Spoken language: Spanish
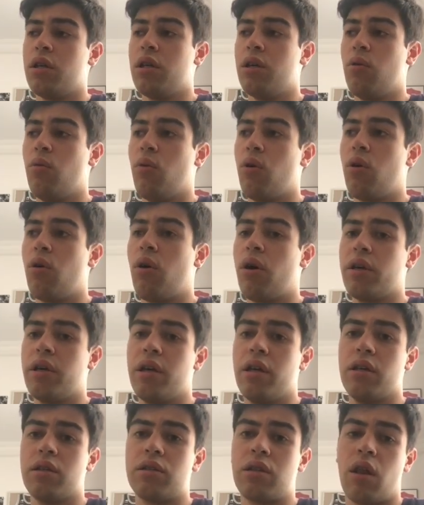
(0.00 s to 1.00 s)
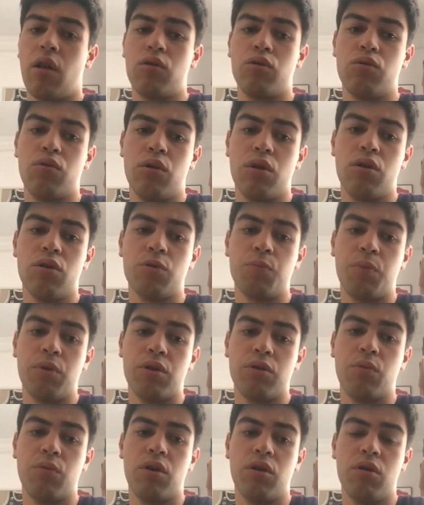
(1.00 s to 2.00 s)
Y luego allí en Estados Unidos,
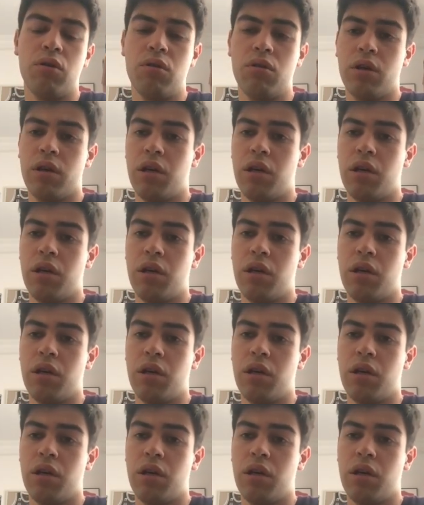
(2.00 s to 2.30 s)
pues bueno,